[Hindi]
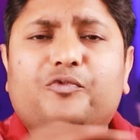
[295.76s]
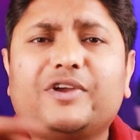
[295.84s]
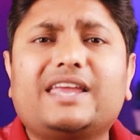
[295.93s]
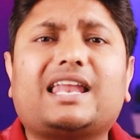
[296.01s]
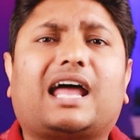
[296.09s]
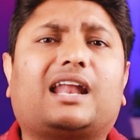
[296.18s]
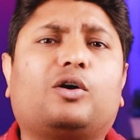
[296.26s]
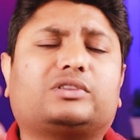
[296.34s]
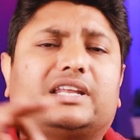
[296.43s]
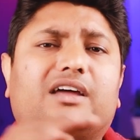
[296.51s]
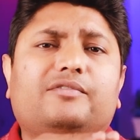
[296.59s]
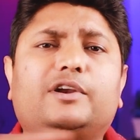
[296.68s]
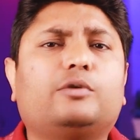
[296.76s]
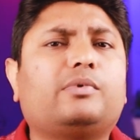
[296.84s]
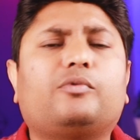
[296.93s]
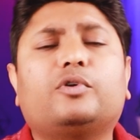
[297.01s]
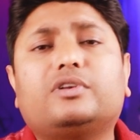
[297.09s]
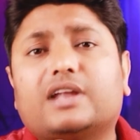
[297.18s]
फील आना होता है ना वीडियो
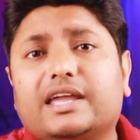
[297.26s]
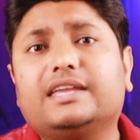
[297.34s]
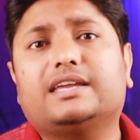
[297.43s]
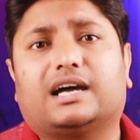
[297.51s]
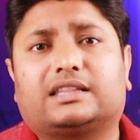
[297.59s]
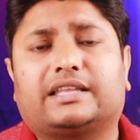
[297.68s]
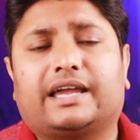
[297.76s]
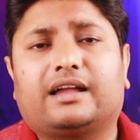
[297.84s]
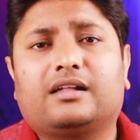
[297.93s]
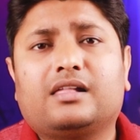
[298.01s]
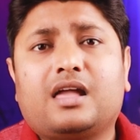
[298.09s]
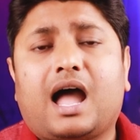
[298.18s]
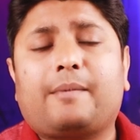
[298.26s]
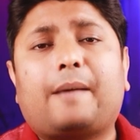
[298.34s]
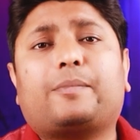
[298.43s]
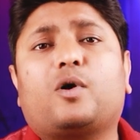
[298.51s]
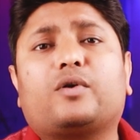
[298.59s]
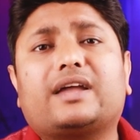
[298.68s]
में वो नहीं आता है अब
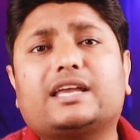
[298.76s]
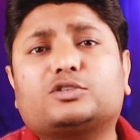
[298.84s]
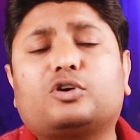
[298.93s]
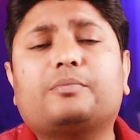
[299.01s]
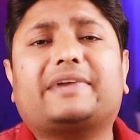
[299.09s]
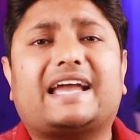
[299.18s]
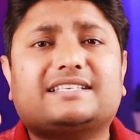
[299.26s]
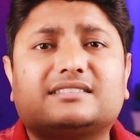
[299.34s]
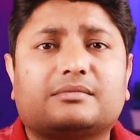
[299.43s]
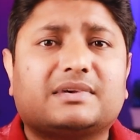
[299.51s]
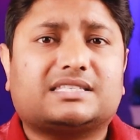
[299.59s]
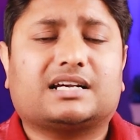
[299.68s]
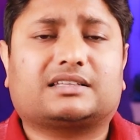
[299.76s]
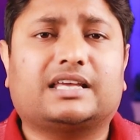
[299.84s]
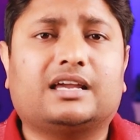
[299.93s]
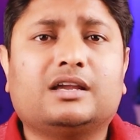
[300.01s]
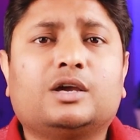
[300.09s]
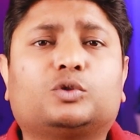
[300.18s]
आप कहोगे कि इसको हम कैसे समझ
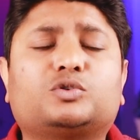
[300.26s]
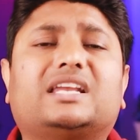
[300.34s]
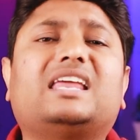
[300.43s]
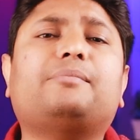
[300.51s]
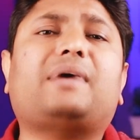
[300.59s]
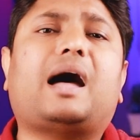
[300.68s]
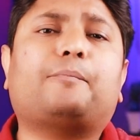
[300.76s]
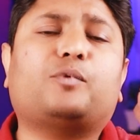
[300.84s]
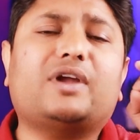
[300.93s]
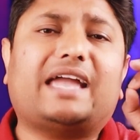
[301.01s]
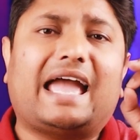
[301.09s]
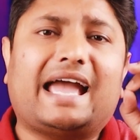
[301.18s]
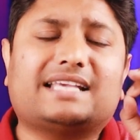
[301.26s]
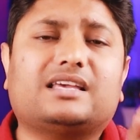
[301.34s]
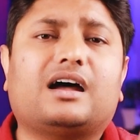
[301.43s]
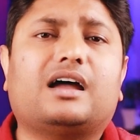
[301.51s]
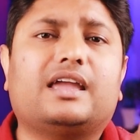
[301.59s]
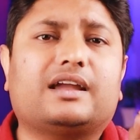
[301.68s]
सकते हैं तो चलिए मैं आपको एक
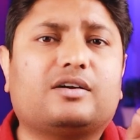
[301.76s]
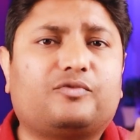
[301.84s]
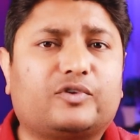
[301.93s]
ऐसा एक